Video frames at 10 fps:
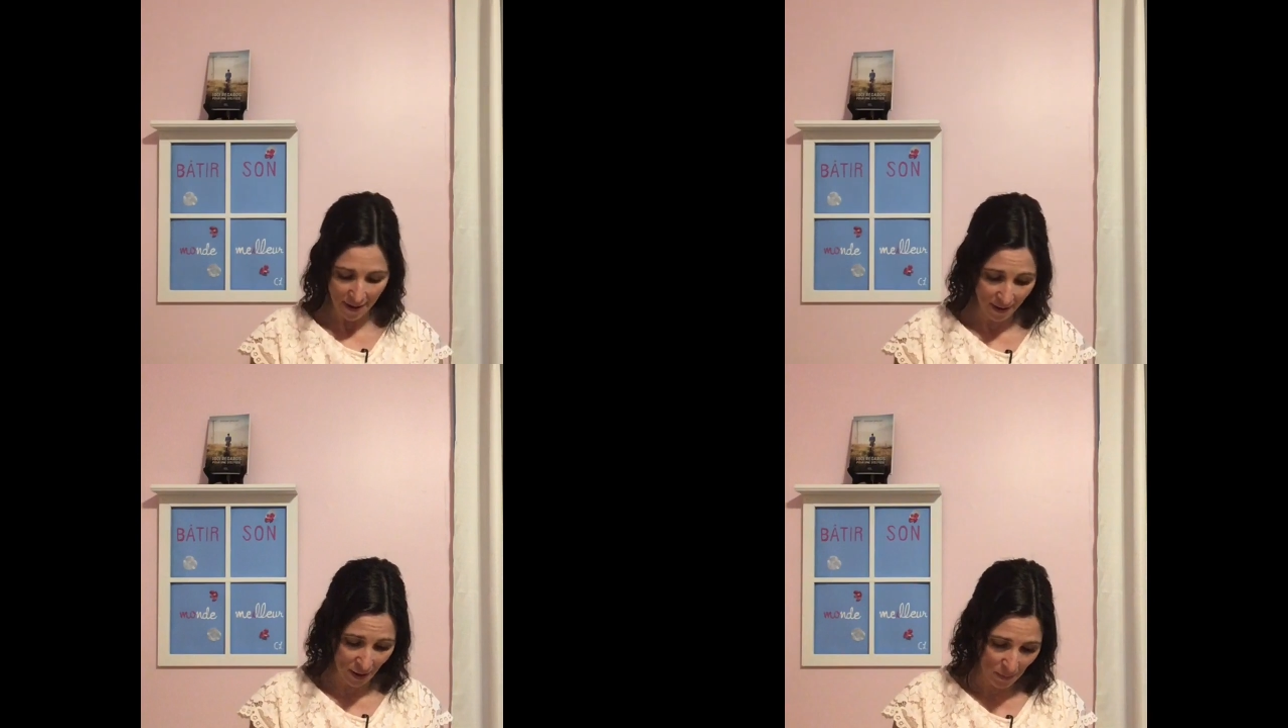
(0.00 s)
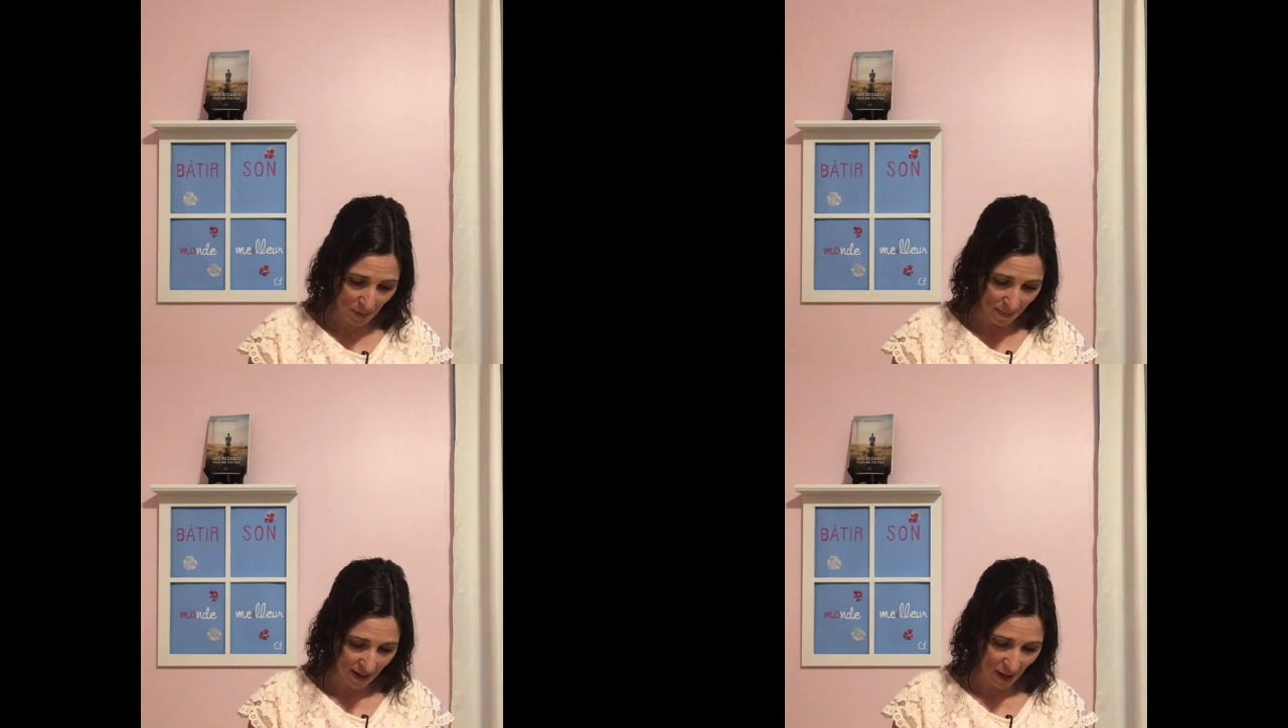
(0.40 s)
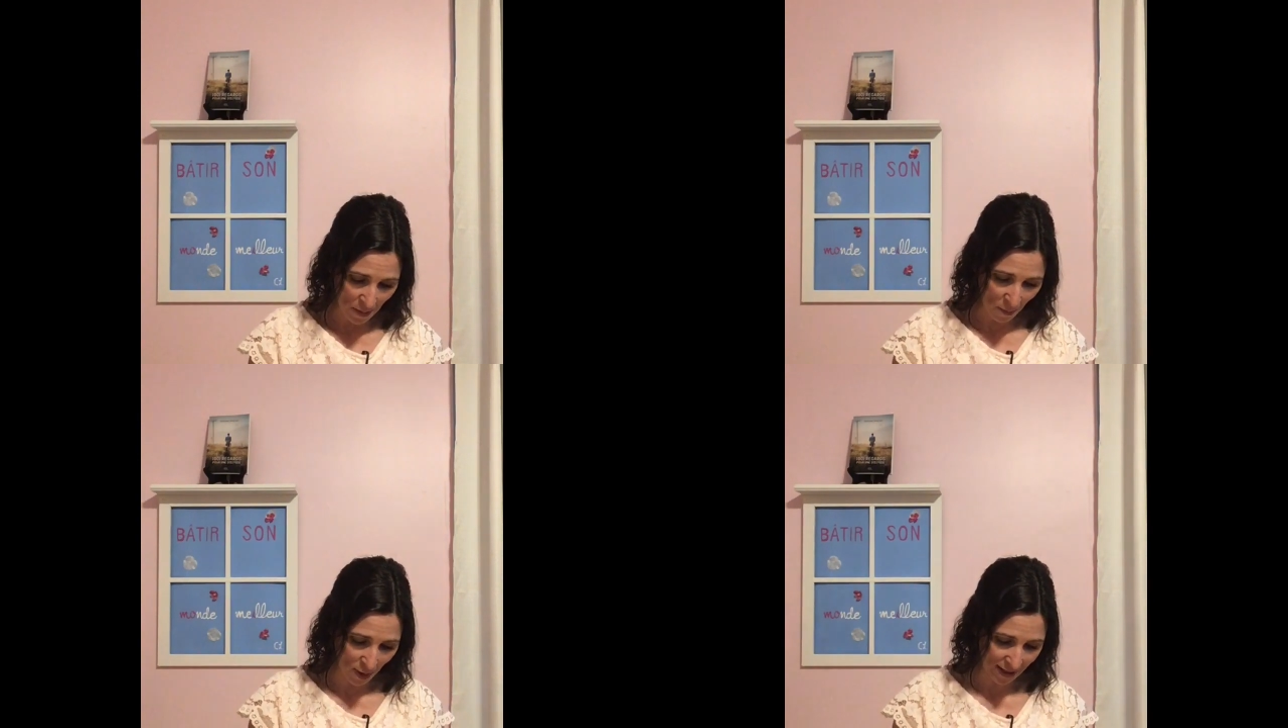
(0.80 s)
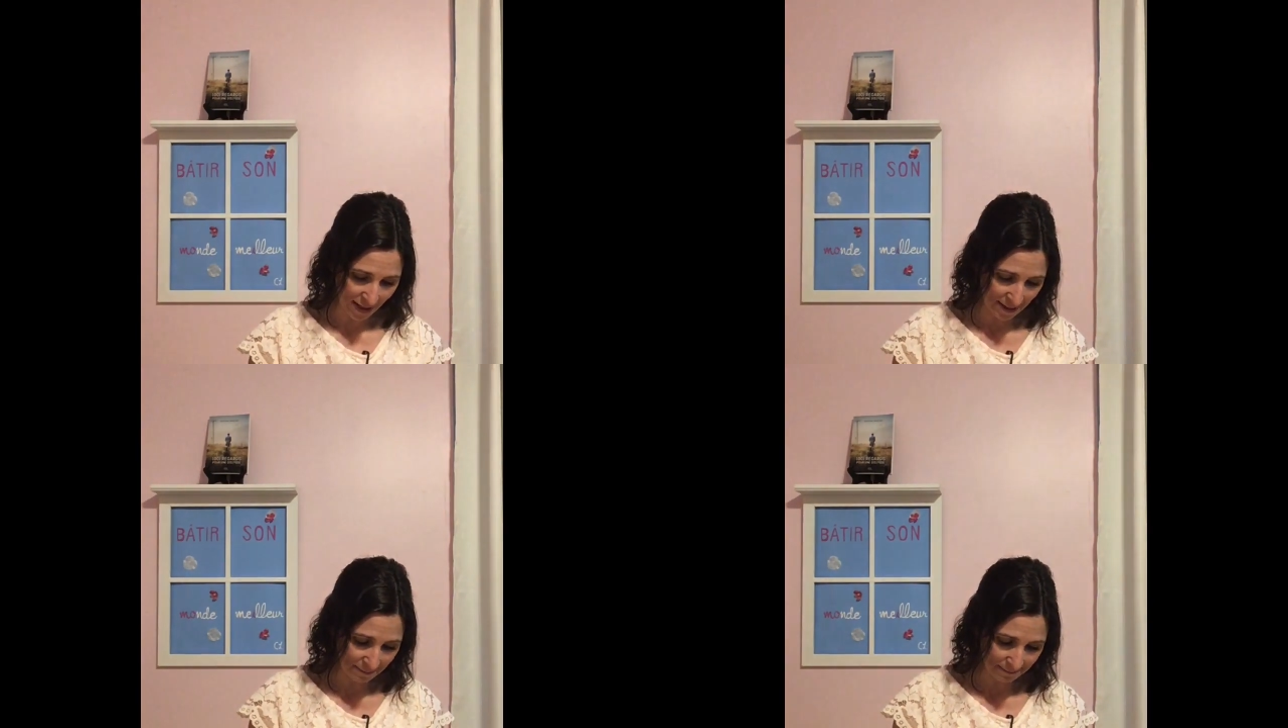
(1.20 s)
Il euh, n'y a pas de meilleur
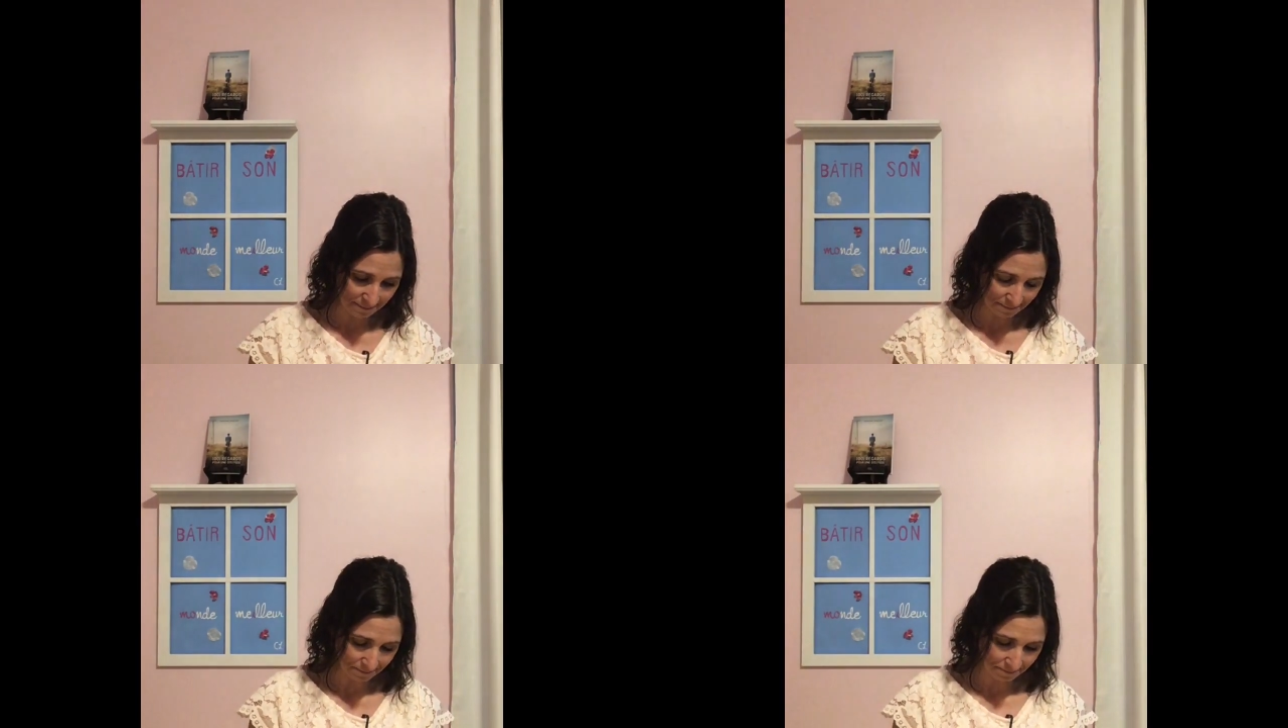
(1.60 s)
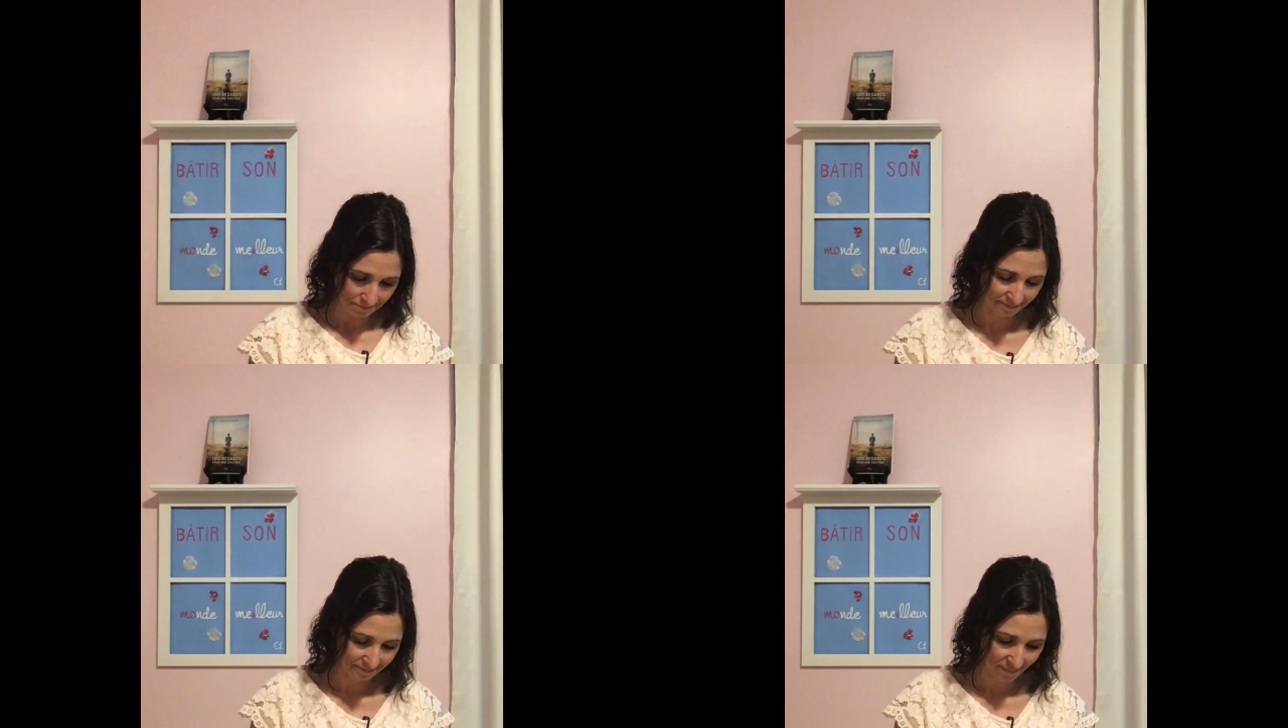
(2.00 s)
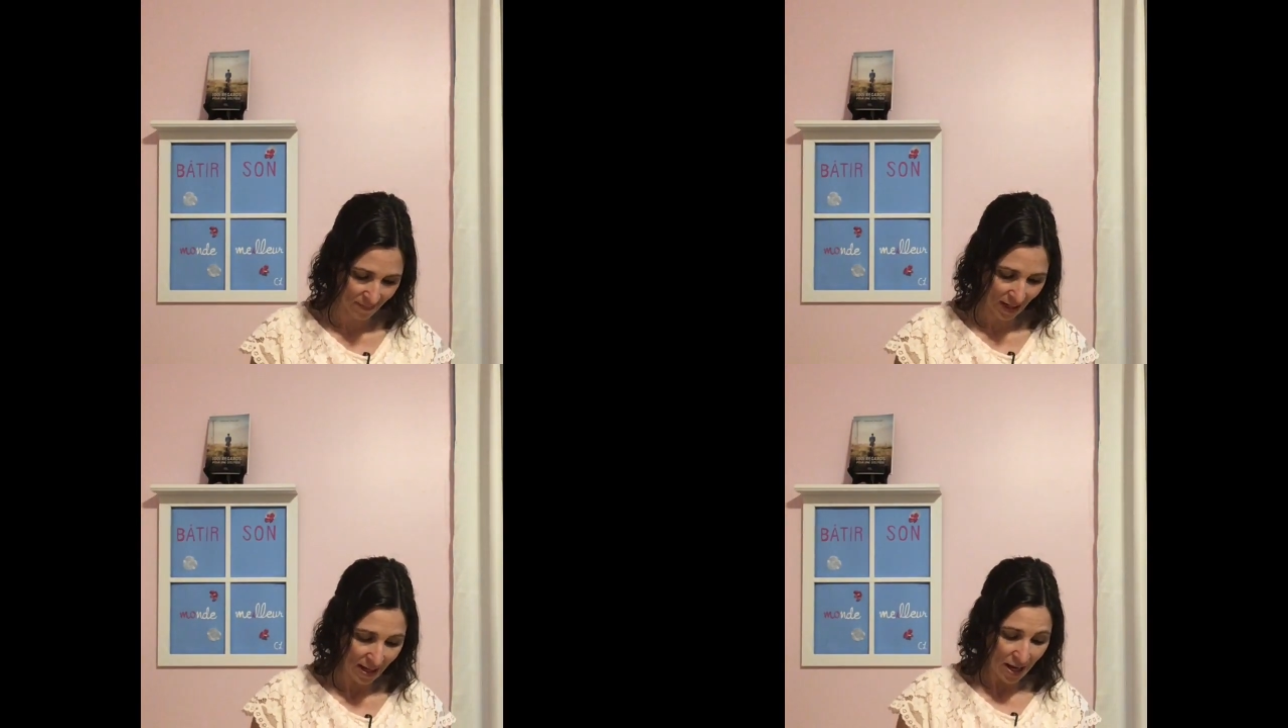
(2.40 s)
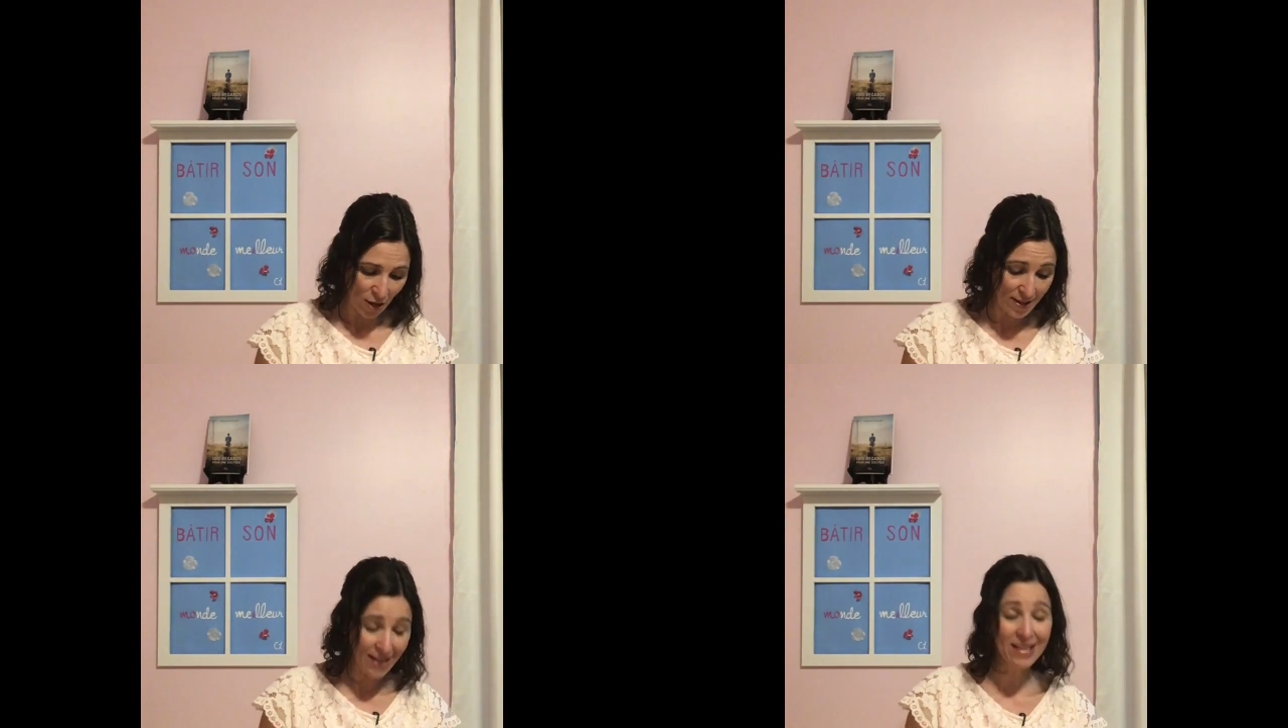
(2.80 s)
moyen.
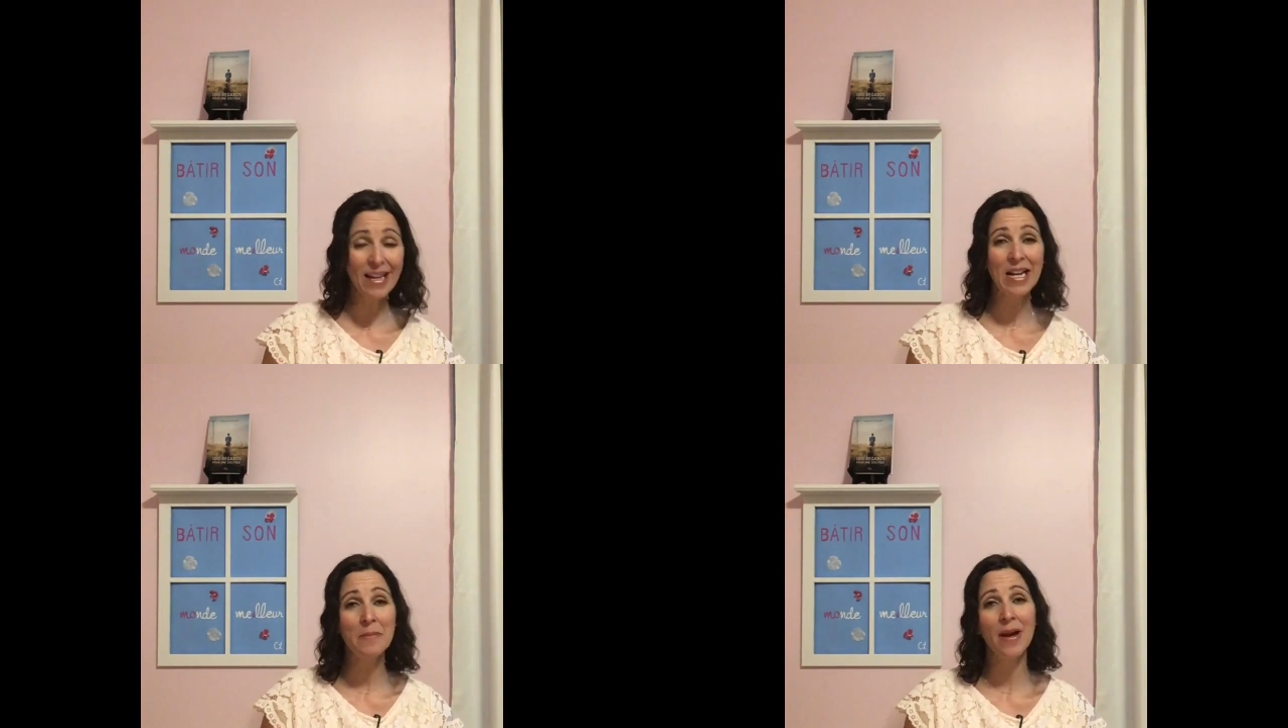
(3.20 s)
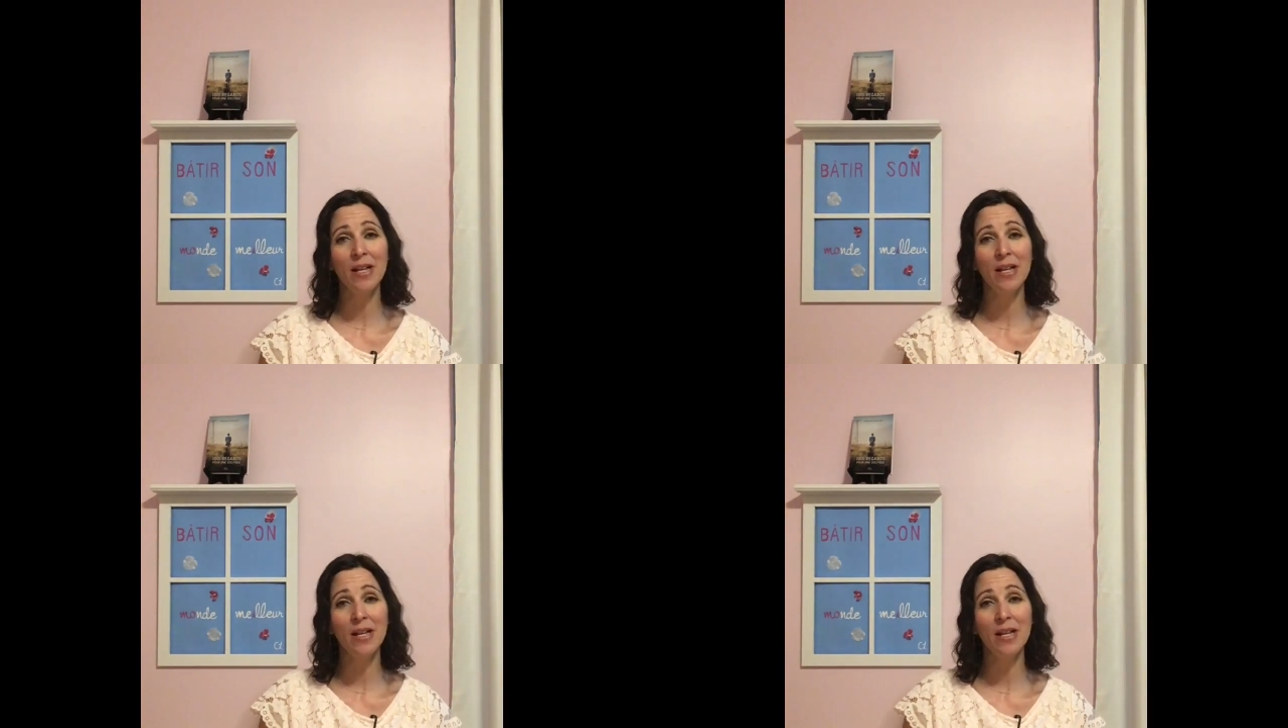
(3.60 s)
Le dernier élément,